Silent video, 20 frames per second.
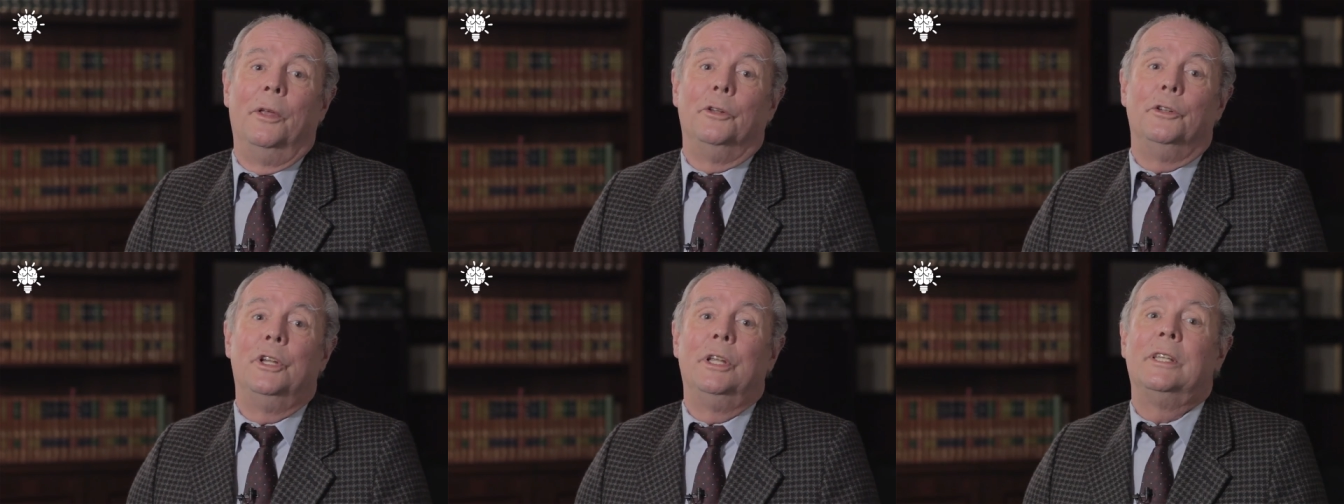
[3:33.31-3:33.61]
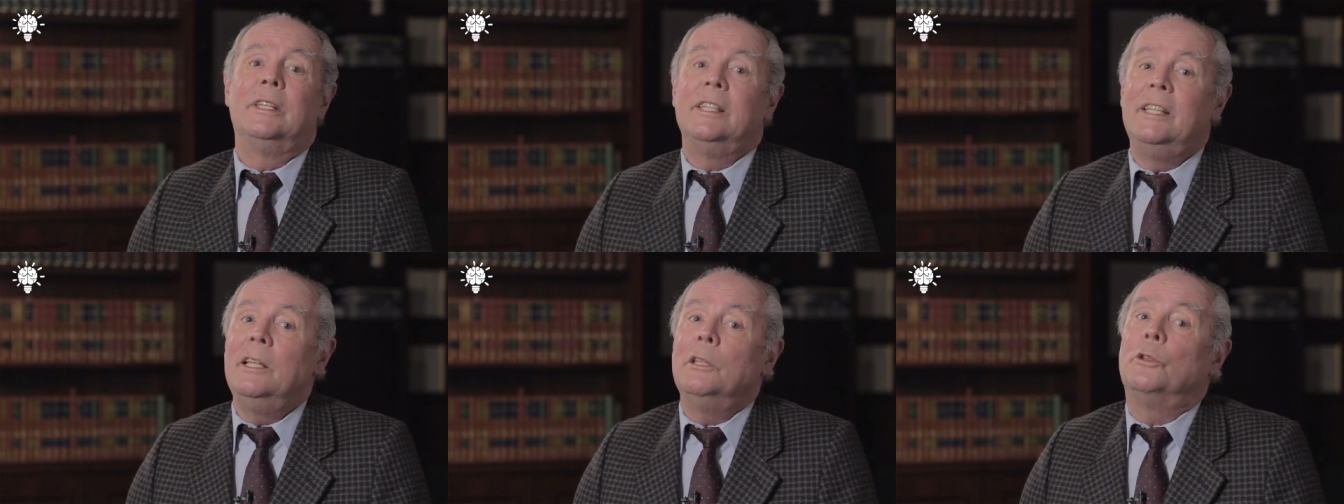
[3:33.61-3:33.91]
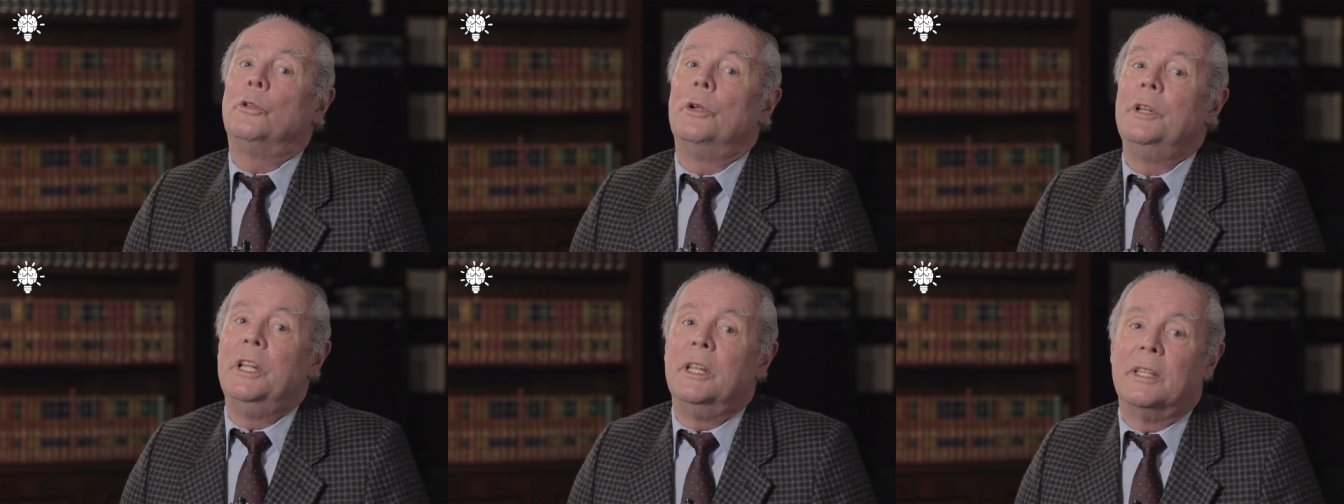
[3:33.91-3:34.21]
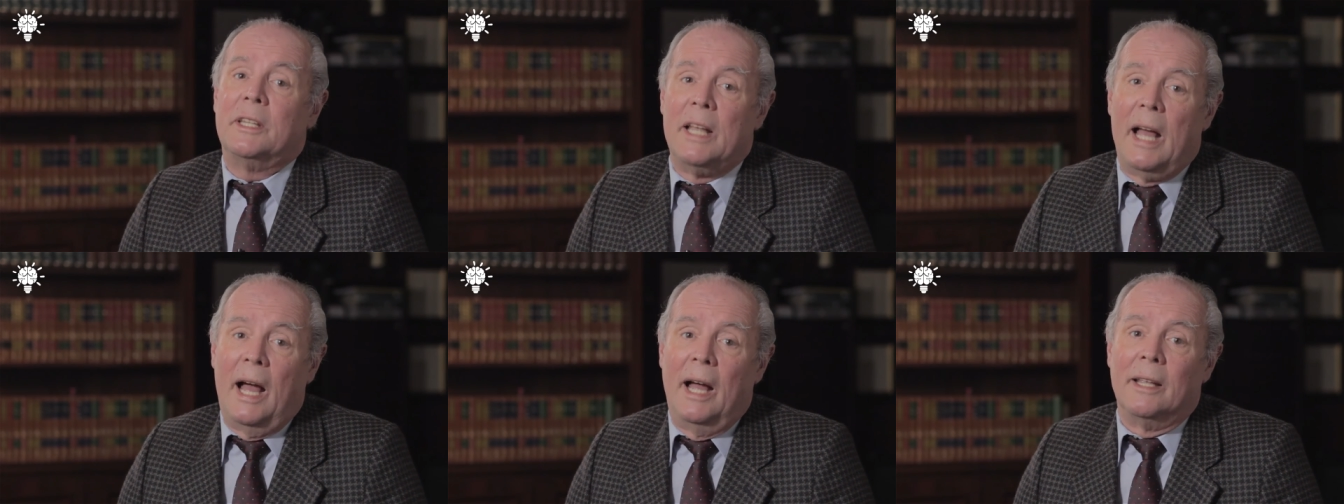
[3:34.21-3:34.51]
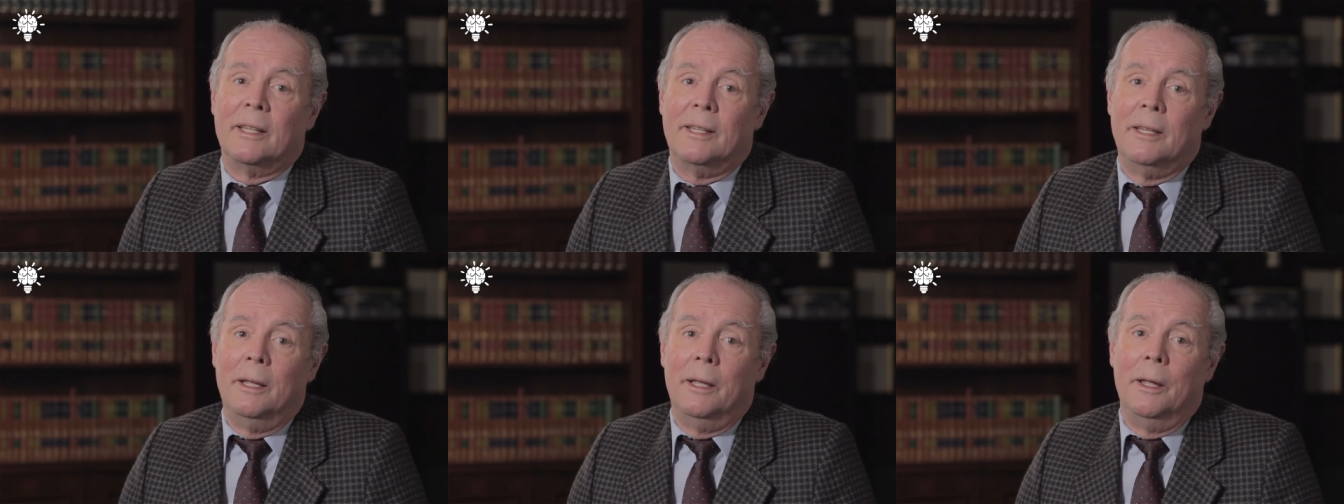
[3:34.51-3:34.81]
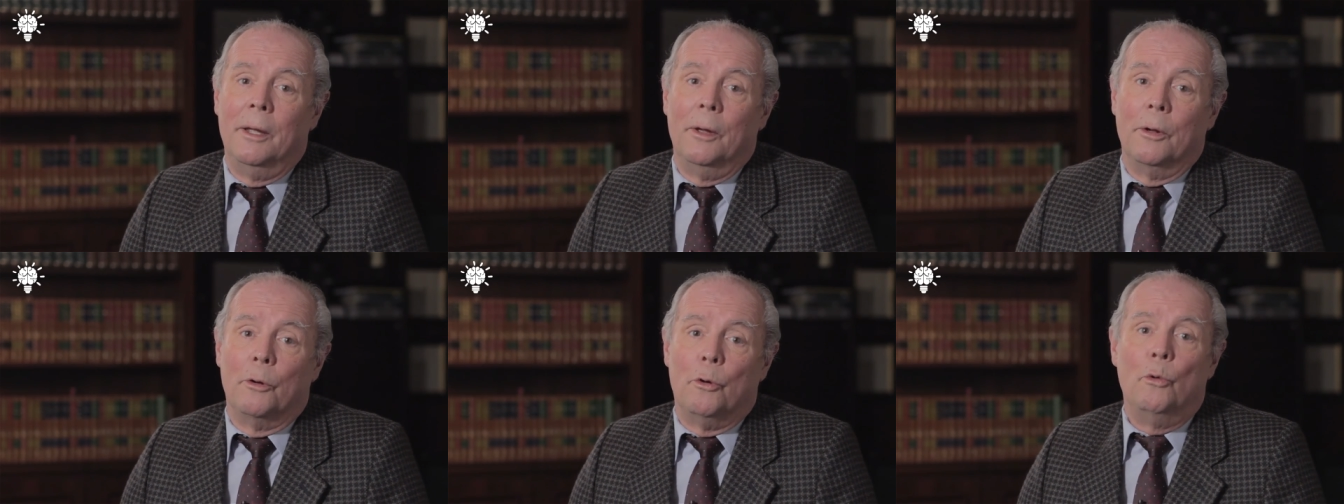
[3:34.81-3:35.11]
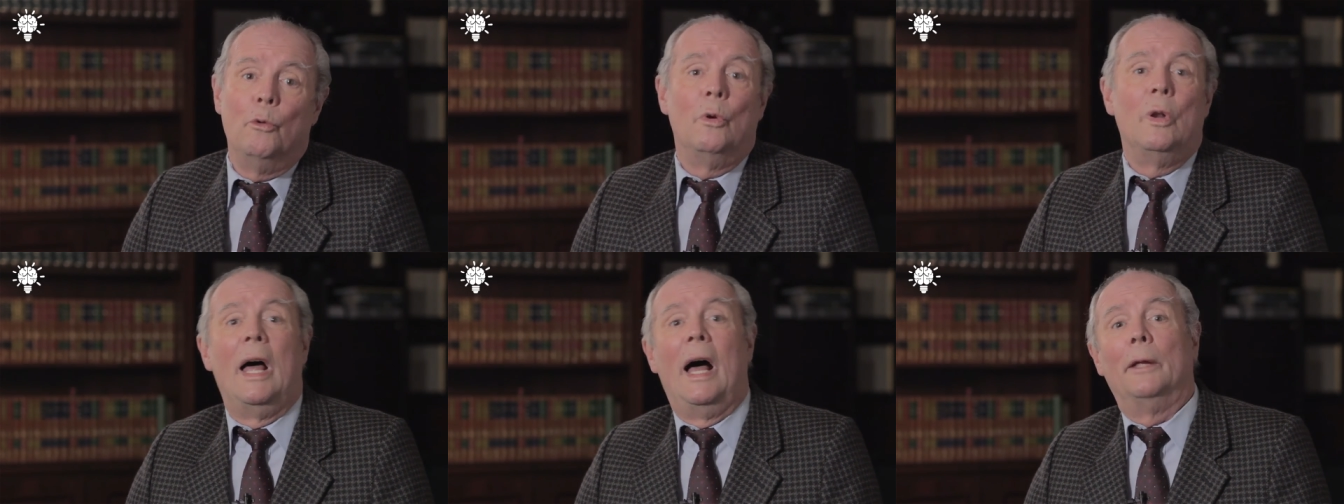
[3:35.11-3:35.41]
de sintonizar-se
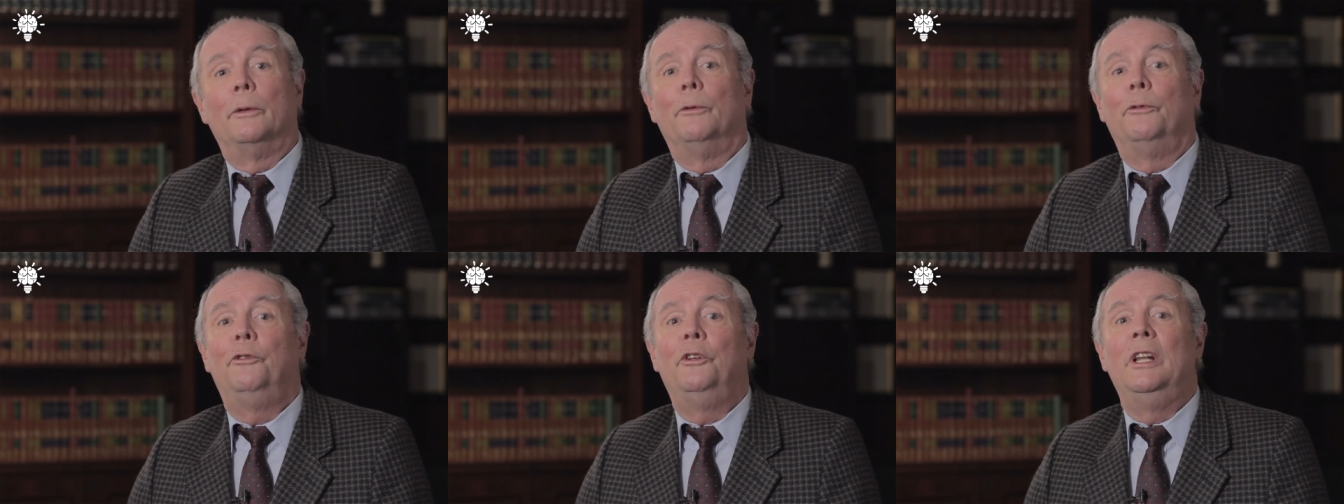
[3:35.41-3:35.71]
com o lado